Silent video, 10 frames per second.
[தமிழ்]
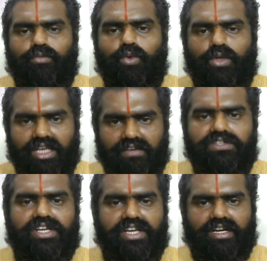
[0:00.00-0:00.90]
புதிய
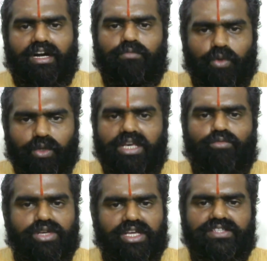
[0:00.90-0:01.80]
விஷயங்கள் புதிய
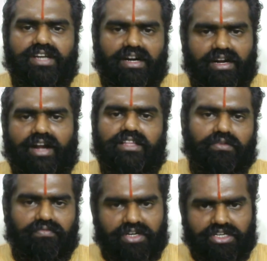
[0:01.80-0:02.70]
முயற்சிகள்
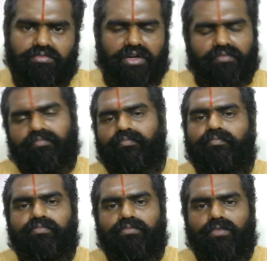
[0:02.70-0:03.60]
அனைத்தும் வெற்றி பெறும்
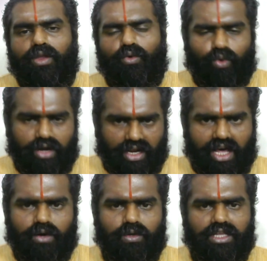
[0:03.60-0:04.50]
உடல்
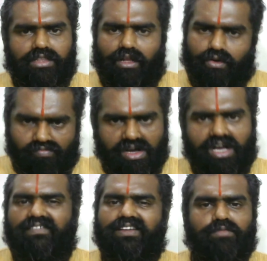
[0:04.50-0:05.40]
ஆரோக்கியத்தில் ரொம்ப
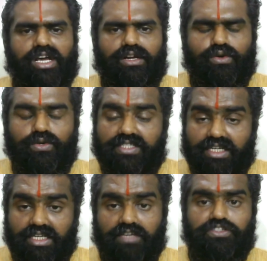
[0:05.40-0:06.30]
கவனமாக இருக்கணும்
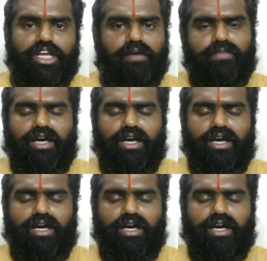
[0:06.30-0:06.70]
சின்ன விஷயம்னா